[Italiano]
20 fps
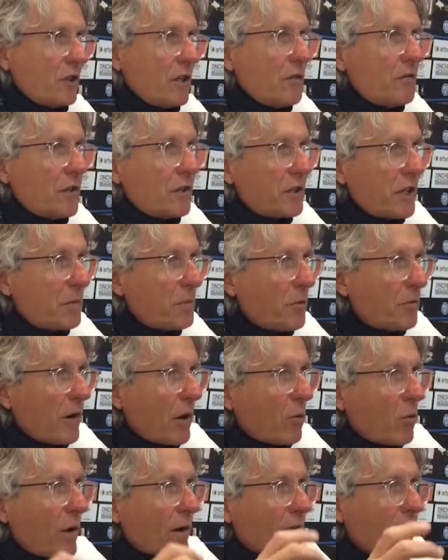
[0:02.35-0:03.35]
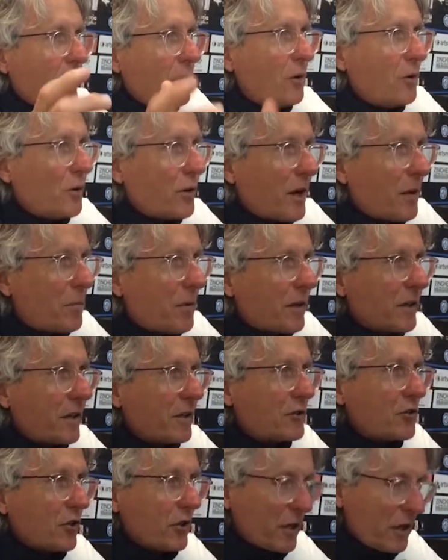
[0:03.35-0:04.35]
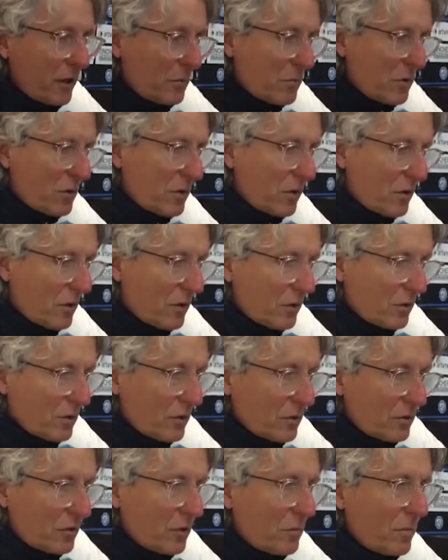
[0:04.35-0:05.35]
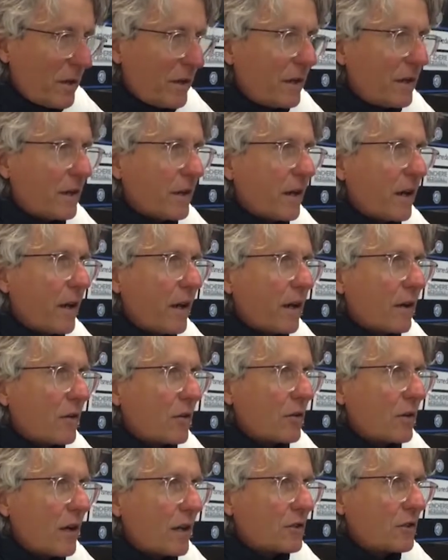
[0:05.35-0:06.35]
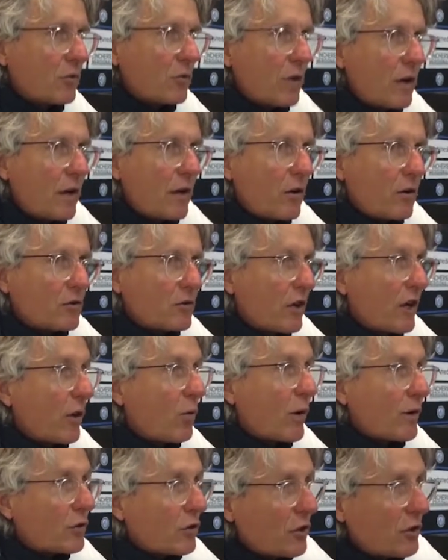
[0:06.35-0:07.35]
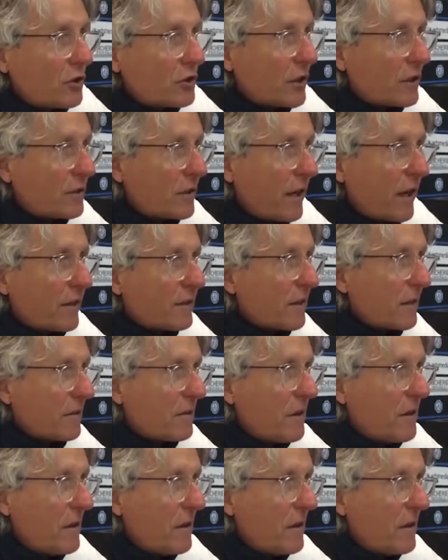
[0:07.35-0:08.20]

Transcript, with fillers: ci rivedremo fra qualche ora perché giocheremo domenica con la Sigola Leonza alle 14.30,